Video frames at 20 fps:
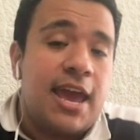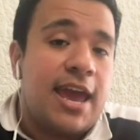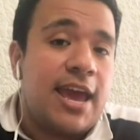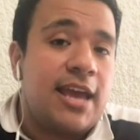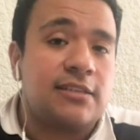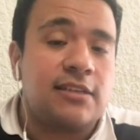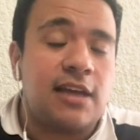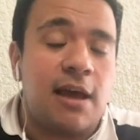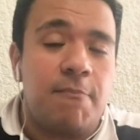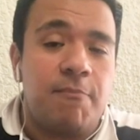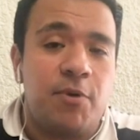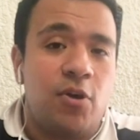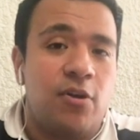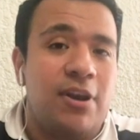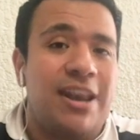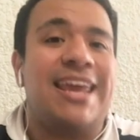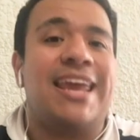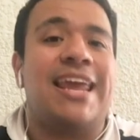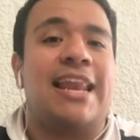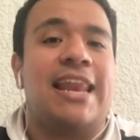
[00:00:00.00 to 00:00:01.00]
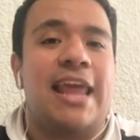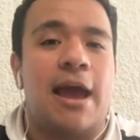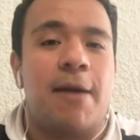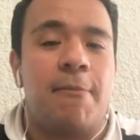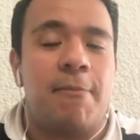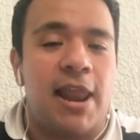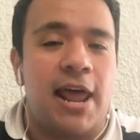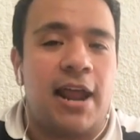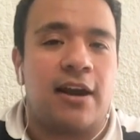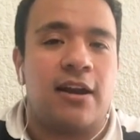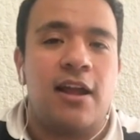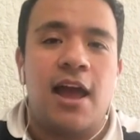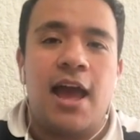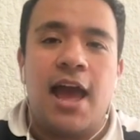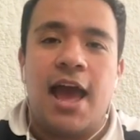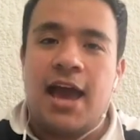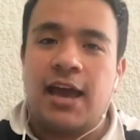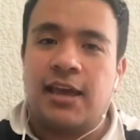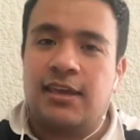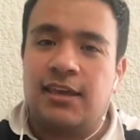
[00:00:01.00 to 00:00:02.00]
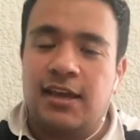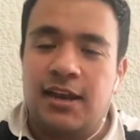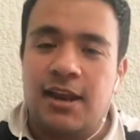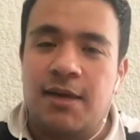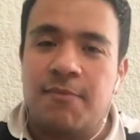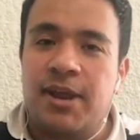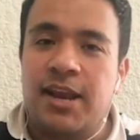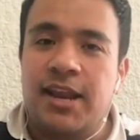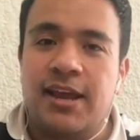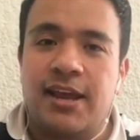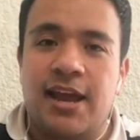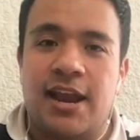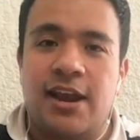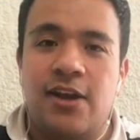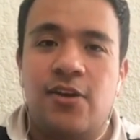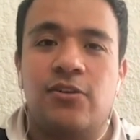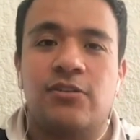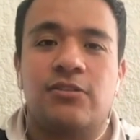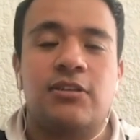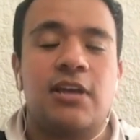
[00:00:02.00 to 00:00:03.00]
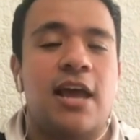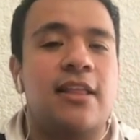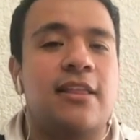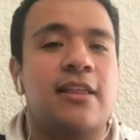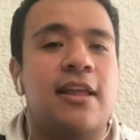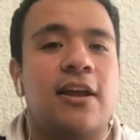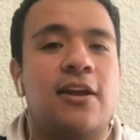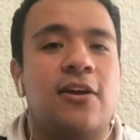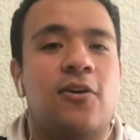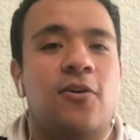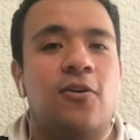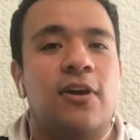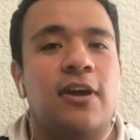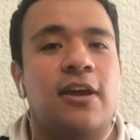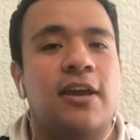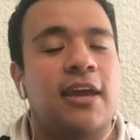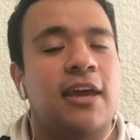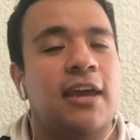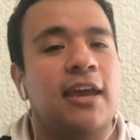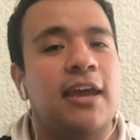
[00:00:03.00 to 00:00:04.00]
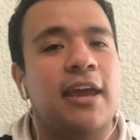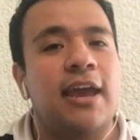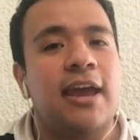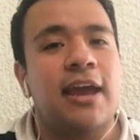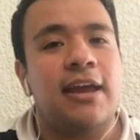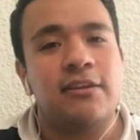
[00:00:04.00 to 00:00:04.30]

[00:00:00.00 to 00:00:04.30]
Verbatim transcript: es campeón y ni hablar. Aquí en América no se andan con que